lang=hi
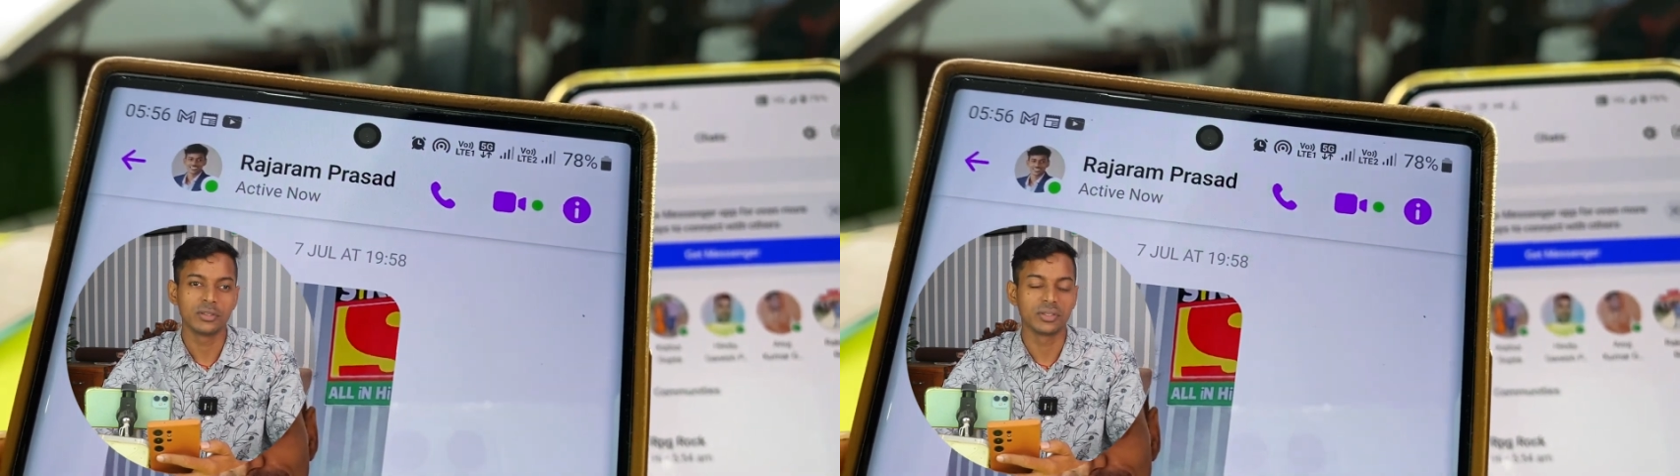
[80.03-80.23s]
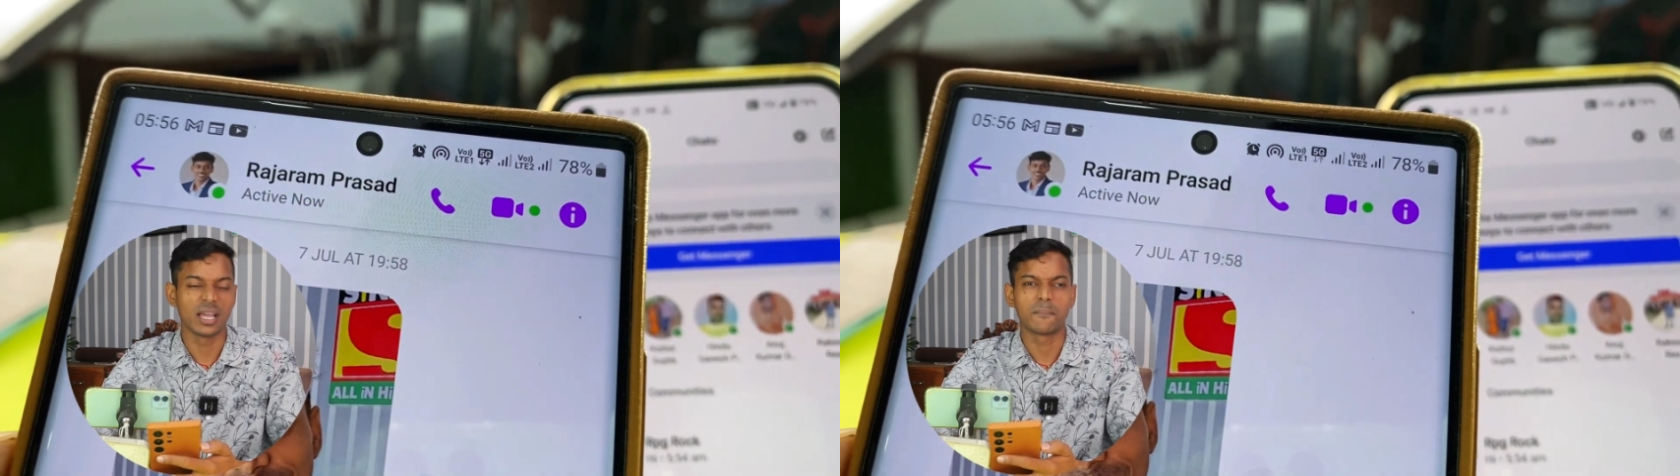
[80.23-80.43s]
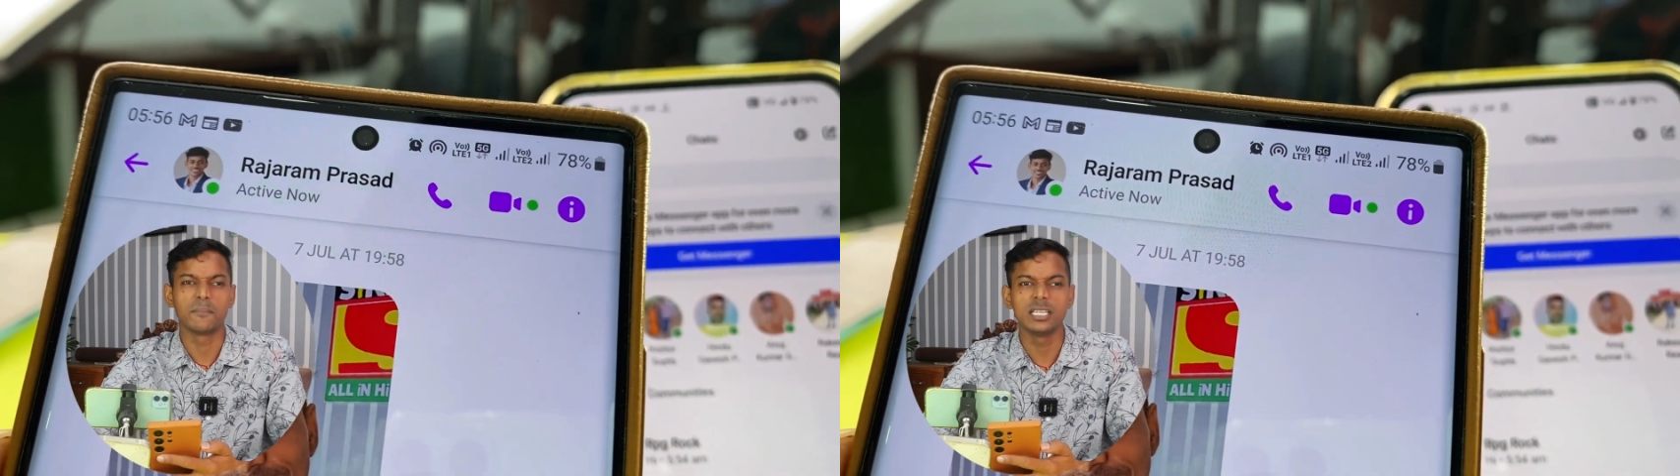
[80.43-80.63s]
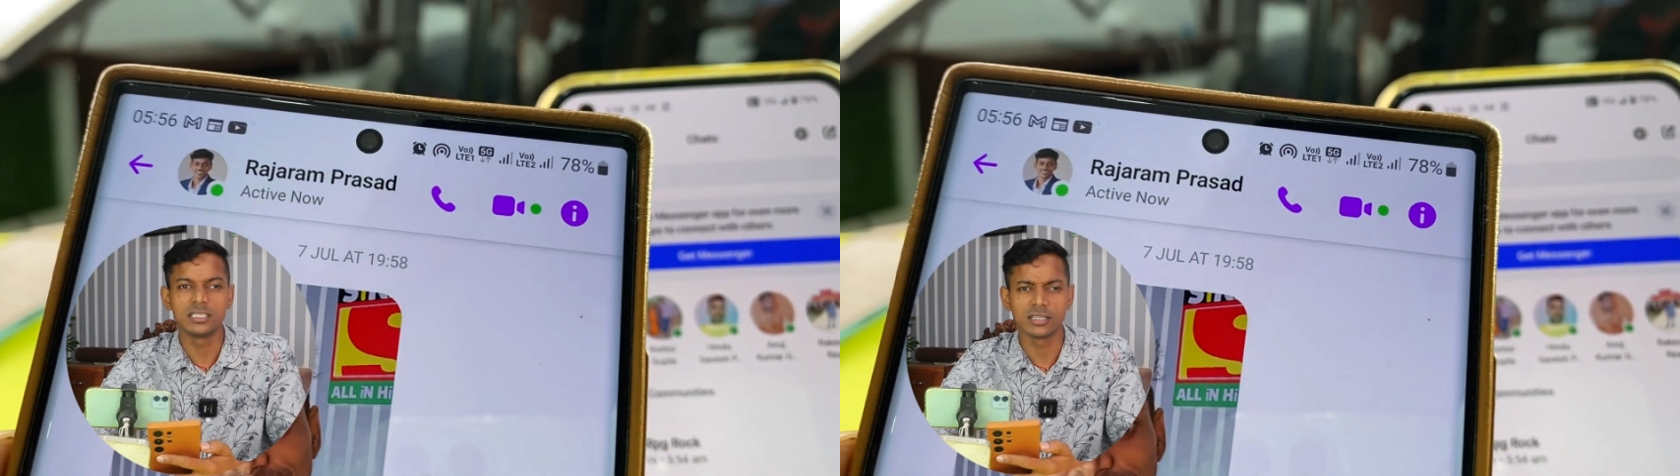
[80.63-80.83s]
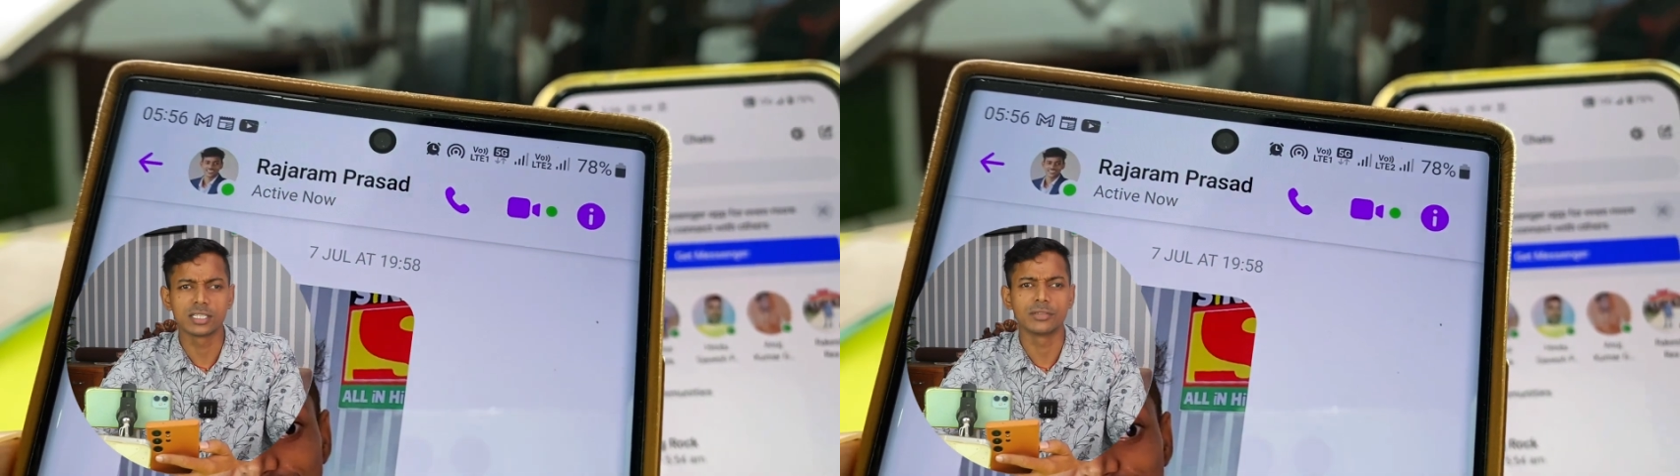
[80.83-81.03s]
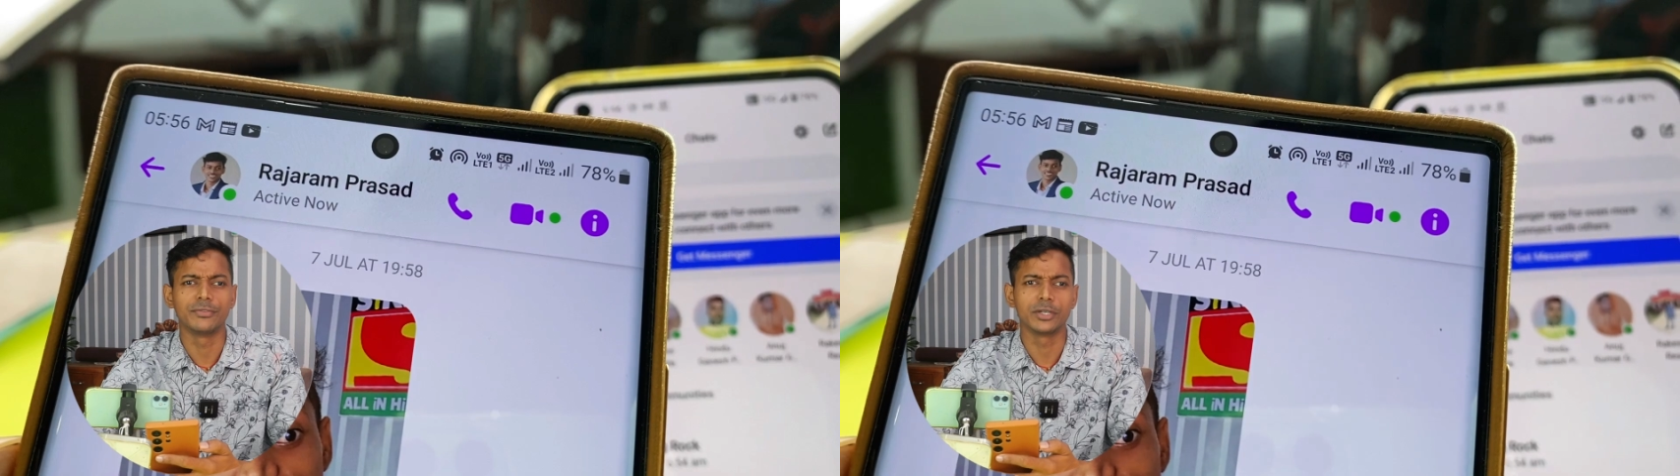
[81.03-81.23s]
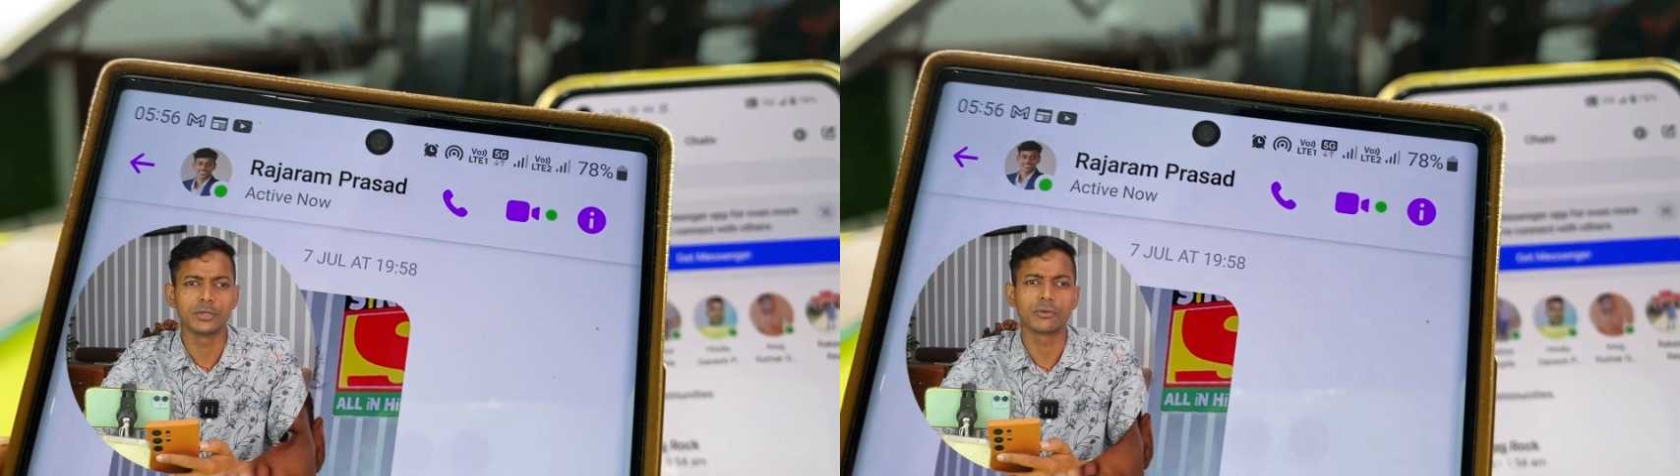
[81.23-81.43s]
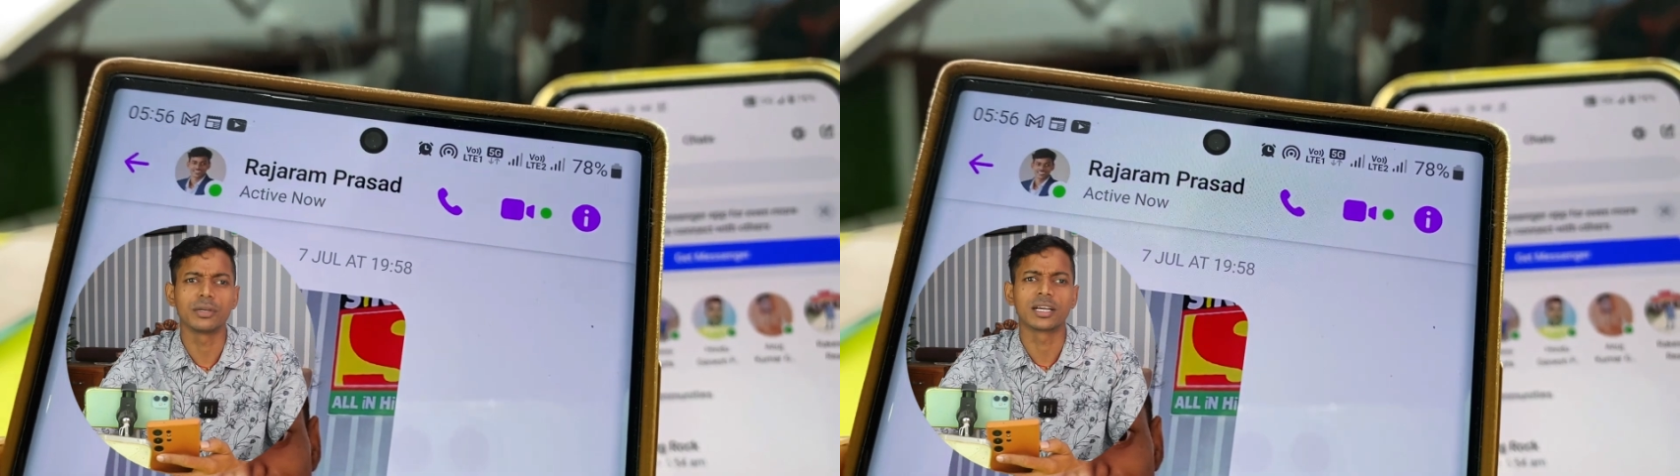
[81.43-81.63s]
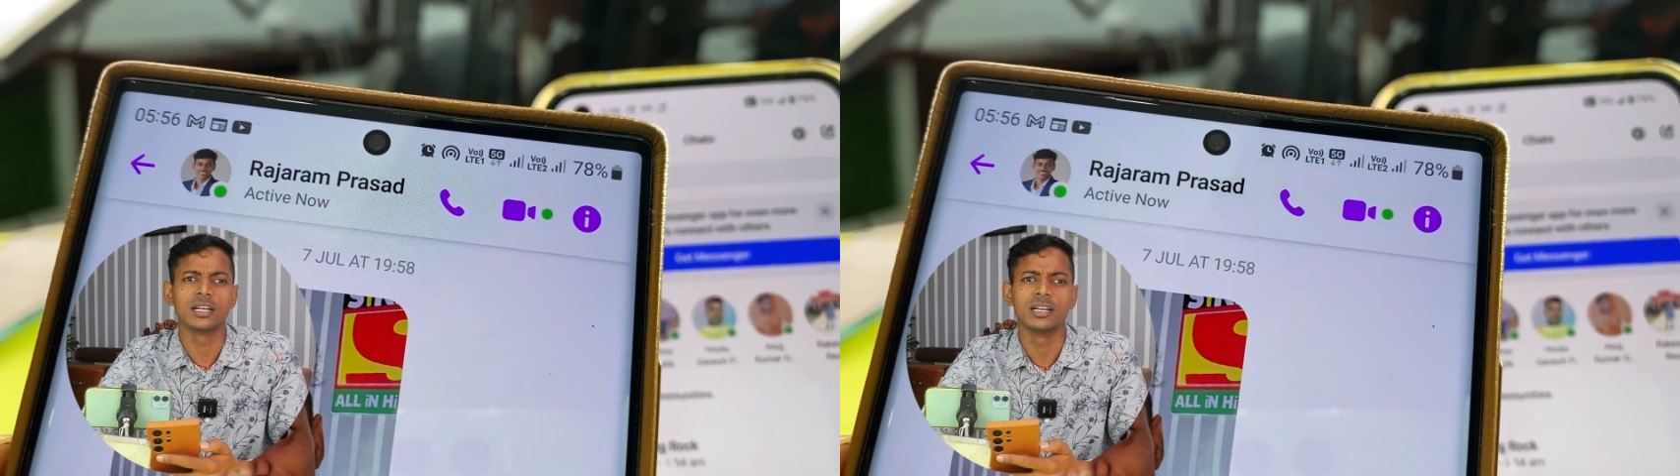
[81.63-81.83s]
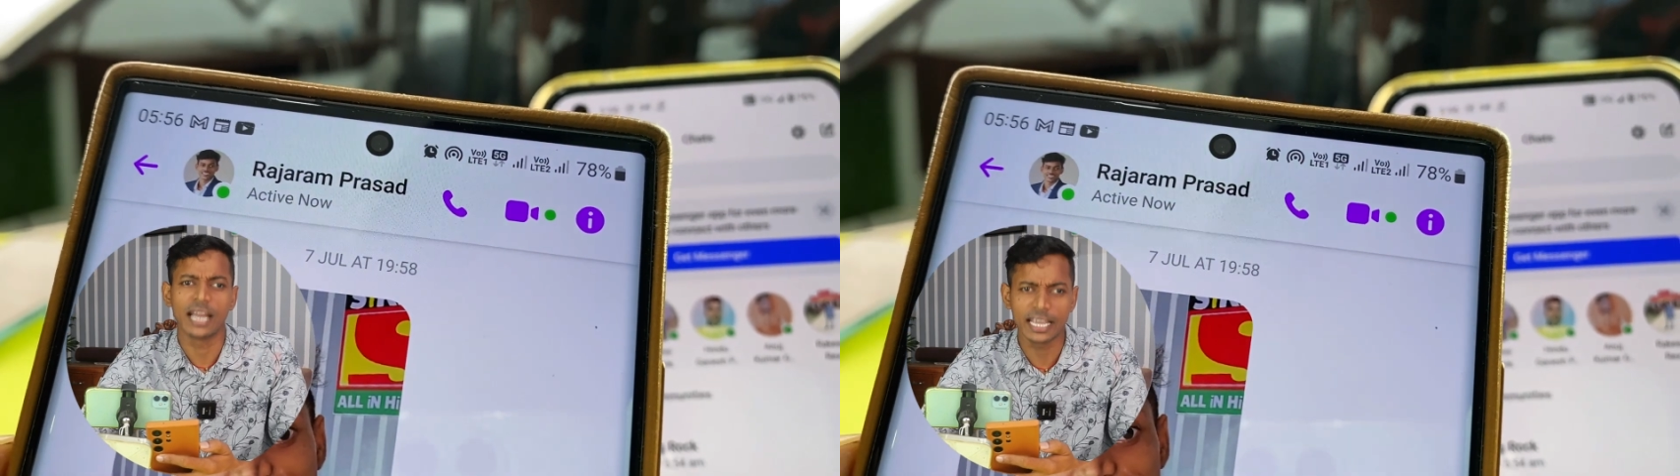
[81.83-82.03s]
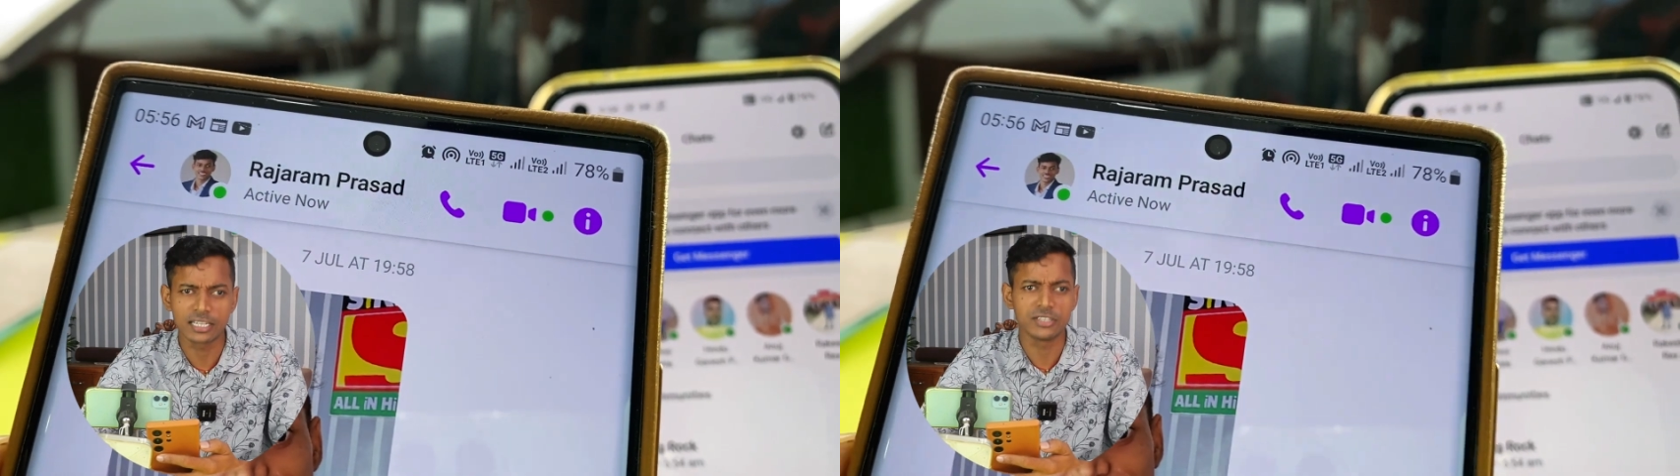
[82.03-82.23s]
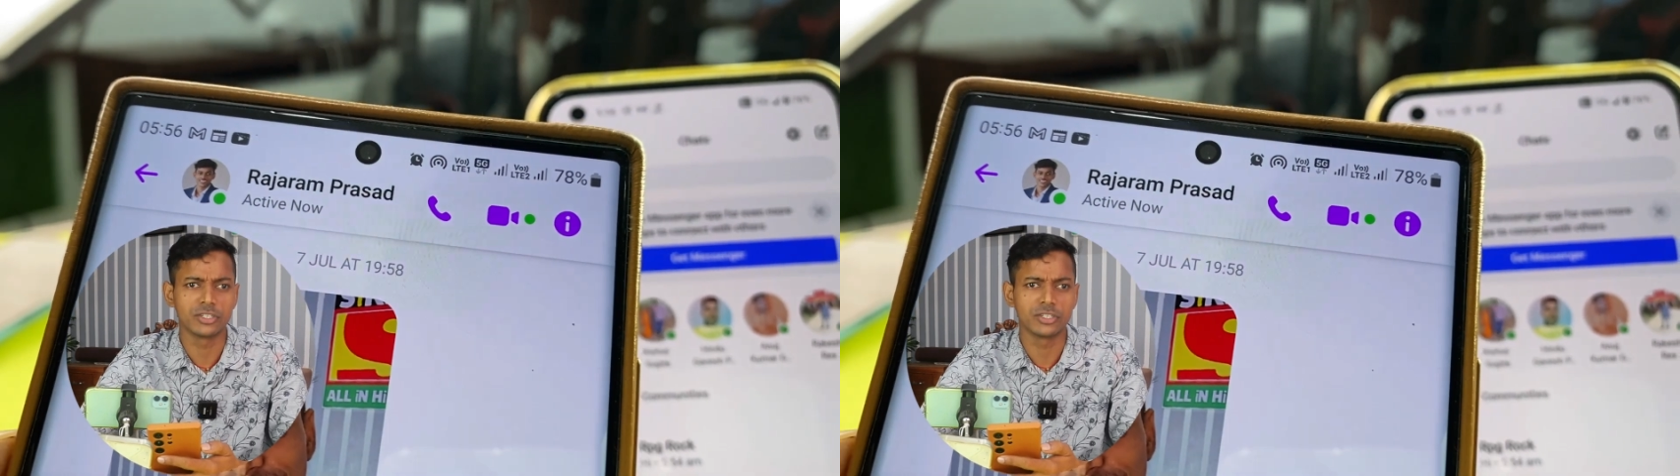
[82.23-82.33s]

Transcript: तो यार प्लीज़ इस वीडियो को एक लाइक